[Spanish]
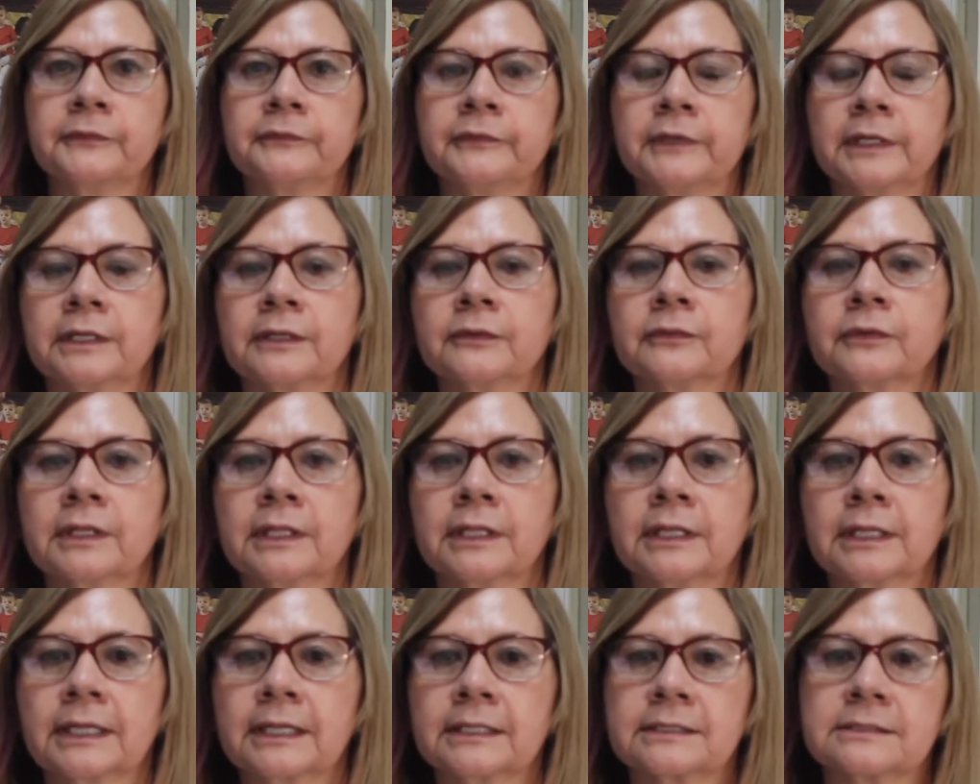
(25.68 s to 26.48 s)
Viviana
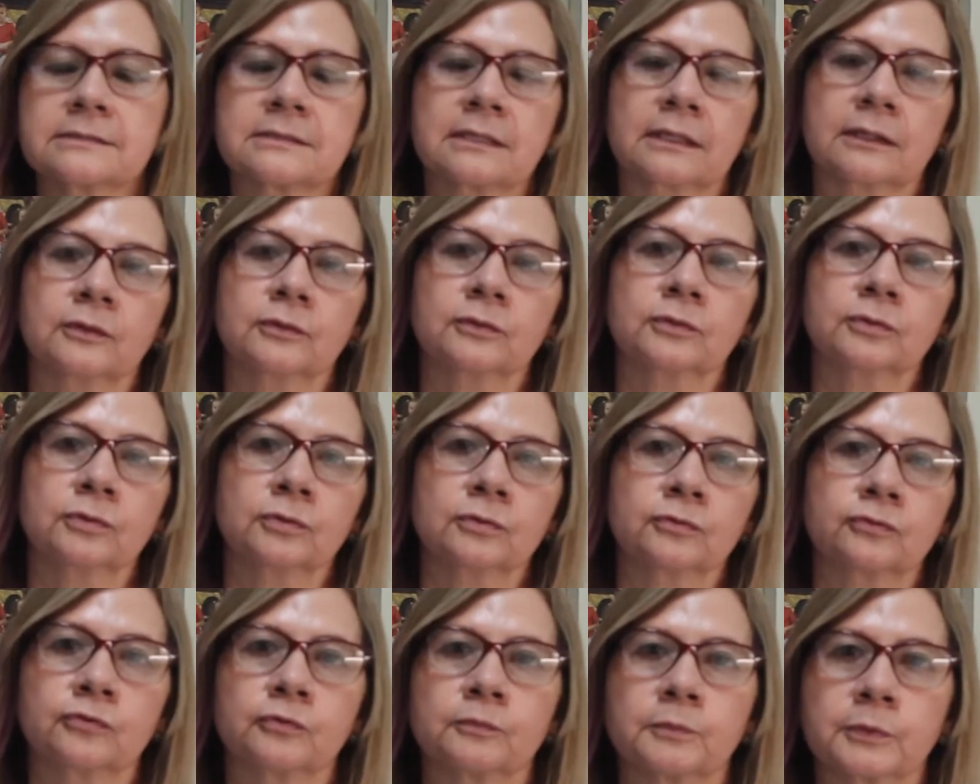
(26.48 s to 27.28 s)
Ojeda Caicedo,
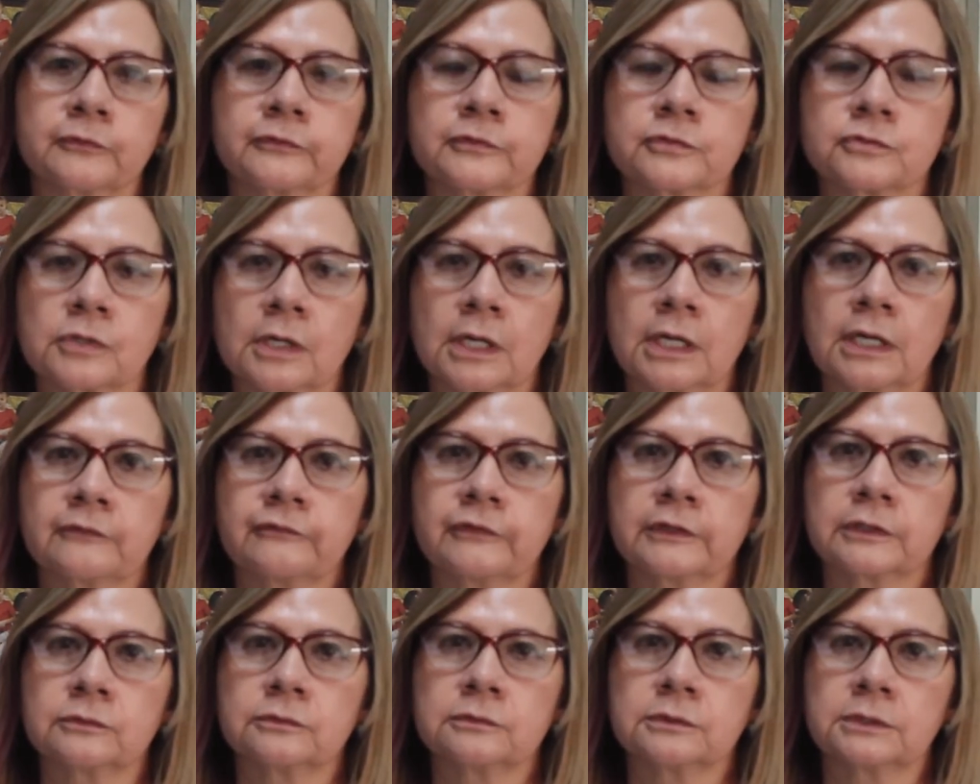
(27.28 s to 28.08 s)
yo soy profesora de la
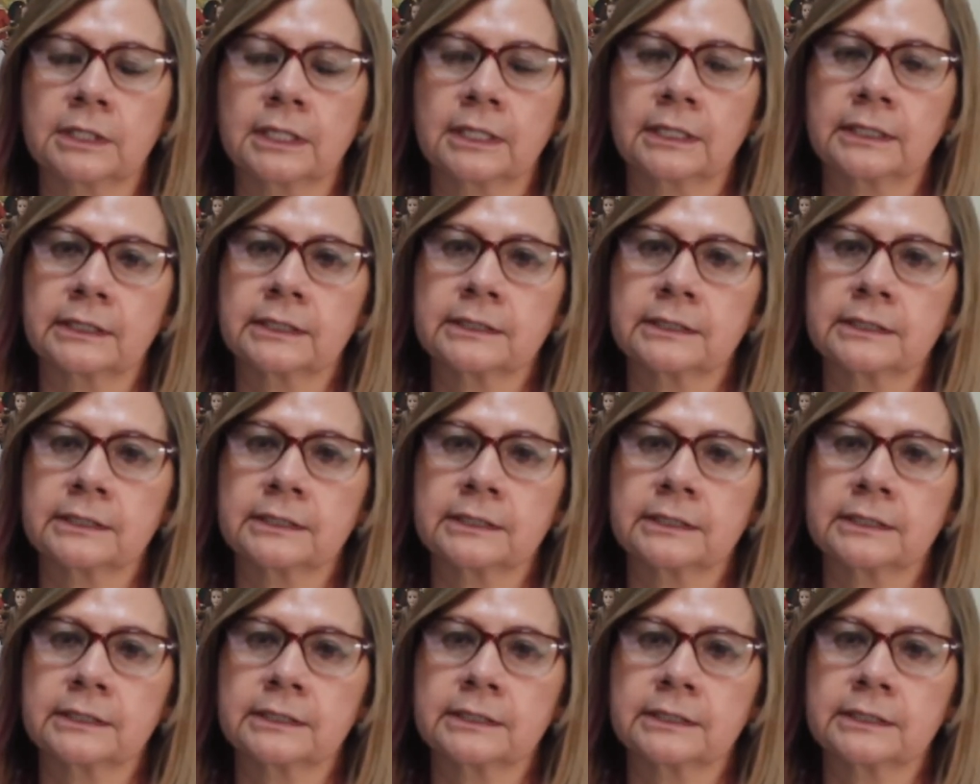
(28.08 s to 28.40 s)
Facultad